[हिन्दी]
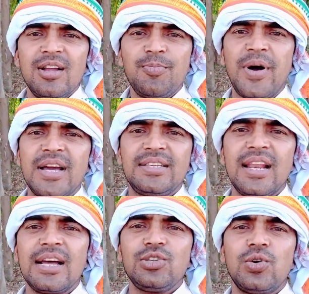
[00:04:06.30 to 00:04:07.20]

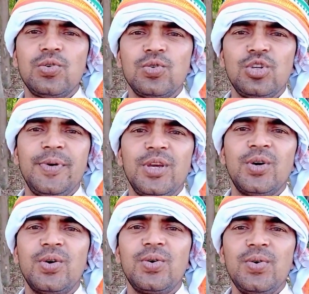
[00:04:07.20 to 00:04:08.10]
फैसला जो कुछ भी
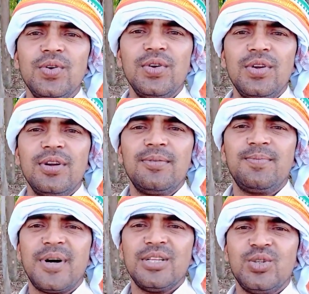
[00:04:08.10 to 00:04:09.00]
हो
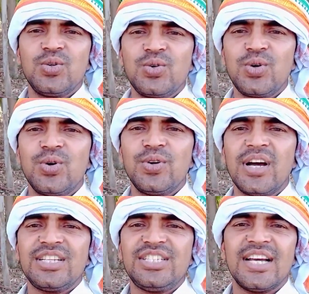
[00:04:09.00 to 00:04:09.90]
मंजूर होना
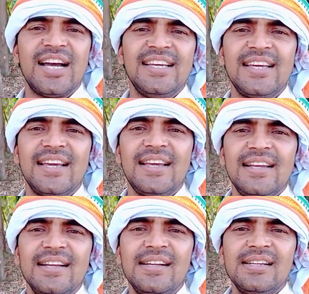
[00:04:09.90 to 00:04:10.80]
चाहिए
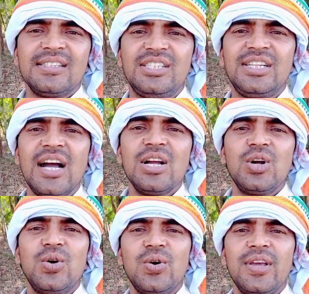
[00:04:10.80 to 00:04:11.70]
जंग
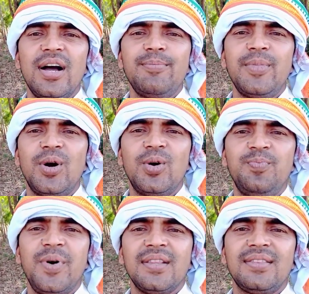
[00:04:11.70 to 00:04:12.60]
हो या
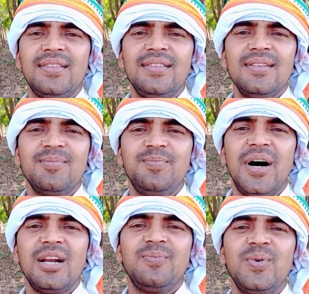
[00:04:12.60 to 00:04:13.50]
मोहब्बत
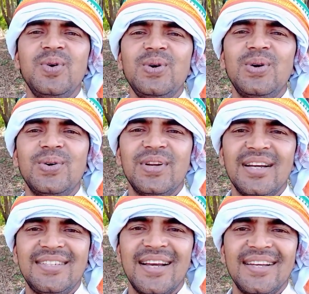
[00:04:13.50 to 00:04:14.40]
भरपूर होना
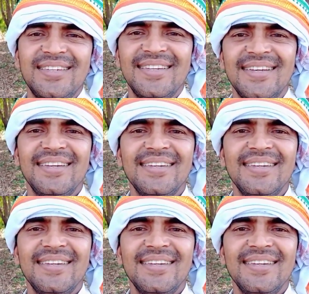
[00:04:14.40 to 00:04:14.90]
चाहिए